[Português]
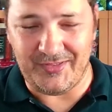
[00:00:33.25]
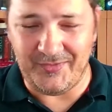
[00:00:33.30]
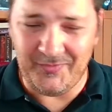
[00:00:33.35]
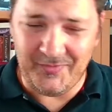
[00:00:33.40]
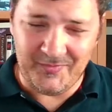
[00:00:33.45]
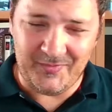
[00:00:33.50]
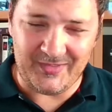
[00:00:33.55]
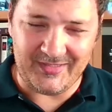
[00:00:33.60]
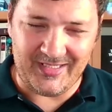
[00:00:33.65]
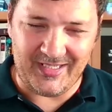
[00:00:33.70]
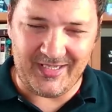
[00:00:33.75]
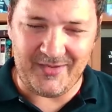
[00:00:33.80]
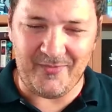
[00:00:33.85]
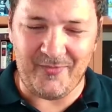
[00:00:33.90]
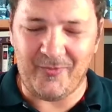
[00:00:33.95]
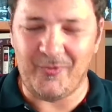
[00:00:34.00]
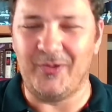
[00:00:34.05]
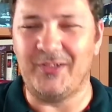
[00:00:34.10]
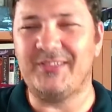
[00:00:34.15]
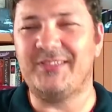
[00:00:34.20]
Eu vou voltar em
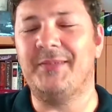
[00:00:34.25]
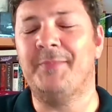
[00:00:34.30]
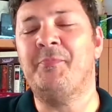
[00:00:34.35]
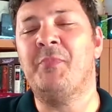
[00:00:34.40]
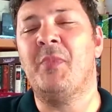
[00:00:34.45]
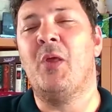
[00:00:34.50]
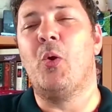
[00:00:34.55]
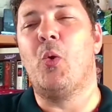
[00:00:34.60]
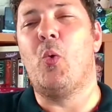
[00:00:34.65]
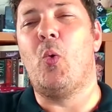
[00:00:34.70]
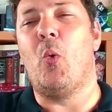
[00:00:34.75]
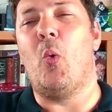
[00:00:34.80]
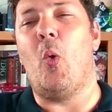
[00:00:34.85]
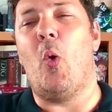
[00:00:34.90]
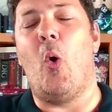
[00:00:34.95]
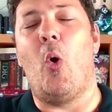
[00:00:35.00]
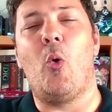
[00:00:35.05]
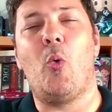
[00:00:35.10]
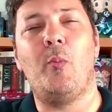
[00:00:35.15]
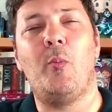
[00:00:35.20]
força com
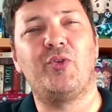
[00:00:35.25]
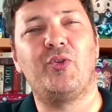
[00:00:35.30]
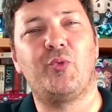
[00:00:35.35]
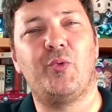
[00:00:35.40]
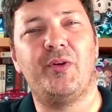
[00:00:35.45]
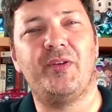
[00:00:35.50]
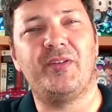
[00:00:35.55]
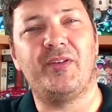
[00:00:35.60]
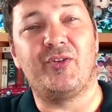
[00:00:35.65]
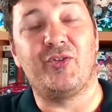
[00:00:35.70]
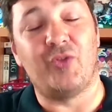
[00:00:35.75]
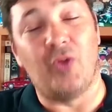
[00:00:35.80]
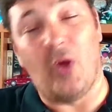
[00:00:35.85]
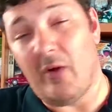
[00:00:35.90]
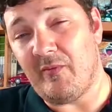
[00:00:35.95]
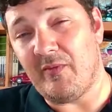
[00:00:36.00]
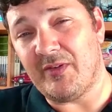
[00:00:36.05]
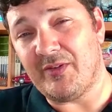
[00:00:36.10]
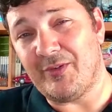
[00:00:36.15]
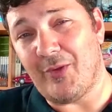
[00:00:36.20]
algumas coisas
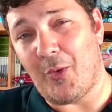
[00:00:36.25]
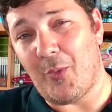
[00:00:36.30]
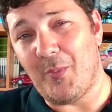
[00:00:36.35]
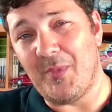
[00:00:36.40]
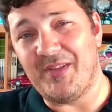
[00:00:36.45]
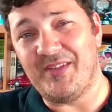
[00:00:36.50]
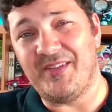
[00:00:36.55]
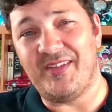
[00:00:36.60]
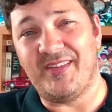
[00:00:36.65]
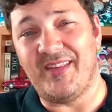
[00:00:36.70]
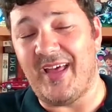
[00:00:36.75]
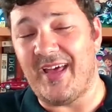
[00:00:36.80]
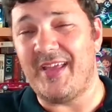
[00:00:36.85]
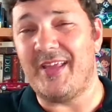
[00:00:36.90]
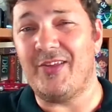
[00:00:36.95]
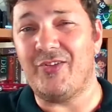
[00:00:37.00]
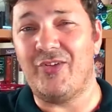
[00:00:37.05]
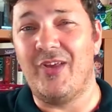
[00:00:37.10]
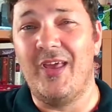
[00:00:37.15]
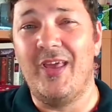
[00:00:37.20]
novas, algumas
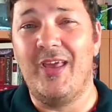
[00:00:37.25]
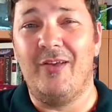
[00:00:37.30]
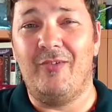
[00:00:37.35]
ideias.